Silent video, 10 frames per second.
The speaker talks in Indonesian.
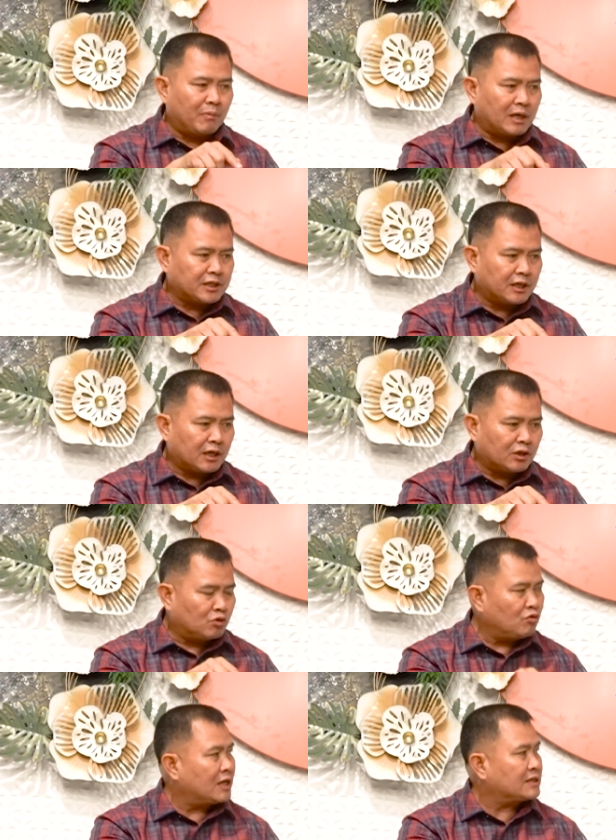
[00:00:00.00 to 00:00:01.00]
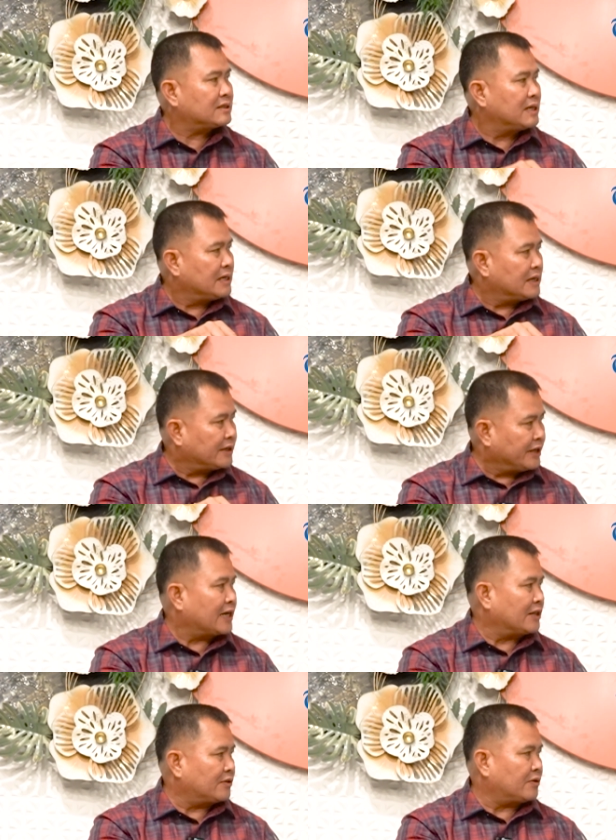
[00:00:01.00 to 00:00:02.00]
melaksanakan tugas di
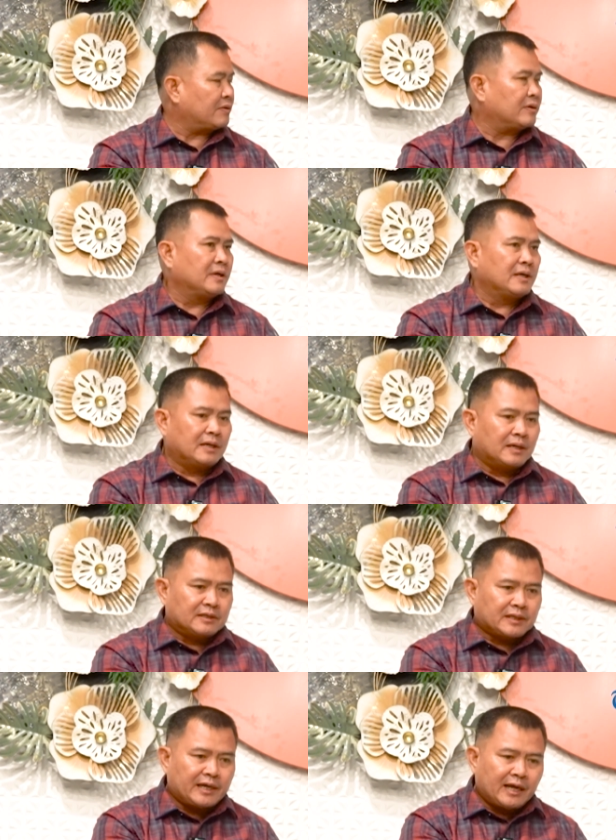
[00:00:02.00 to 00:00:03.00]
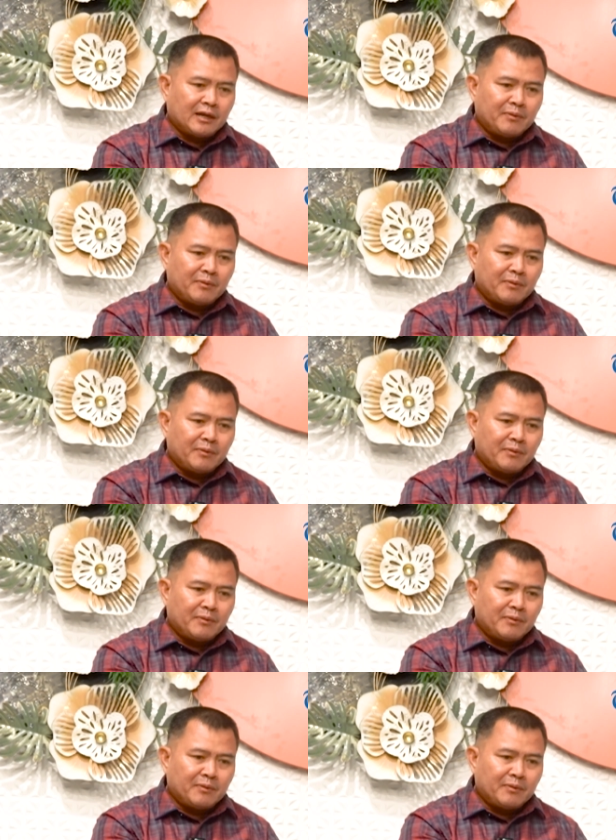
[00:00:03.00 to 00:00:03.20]
kantor. Ya, ya. Saya